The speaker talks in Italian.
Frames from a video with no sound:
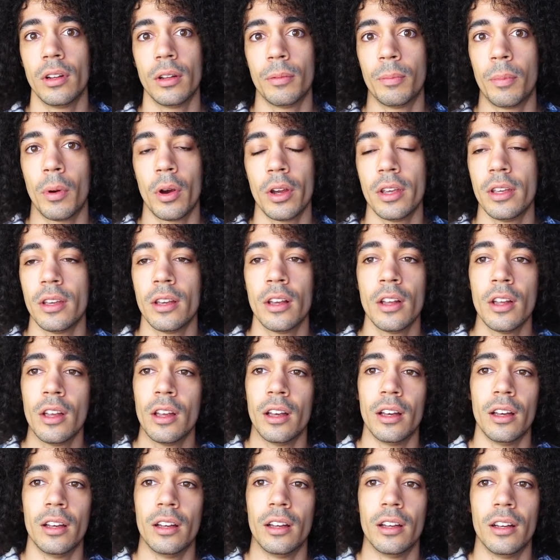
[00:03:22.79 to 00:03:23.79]
E poi
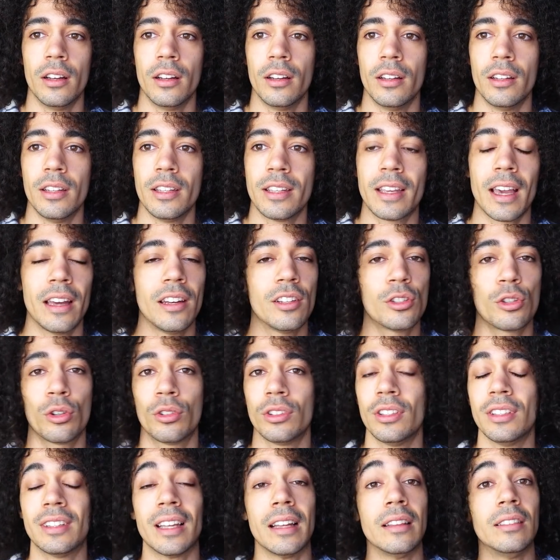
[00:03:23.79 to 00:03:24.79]
eh, i cani
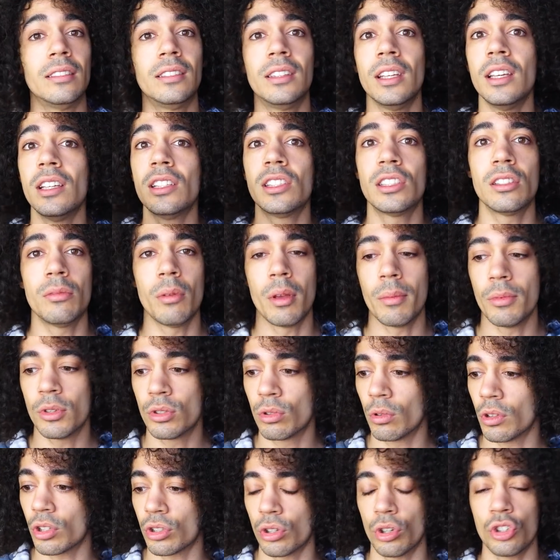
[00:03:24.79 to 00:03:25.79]
sono di tantissime misure,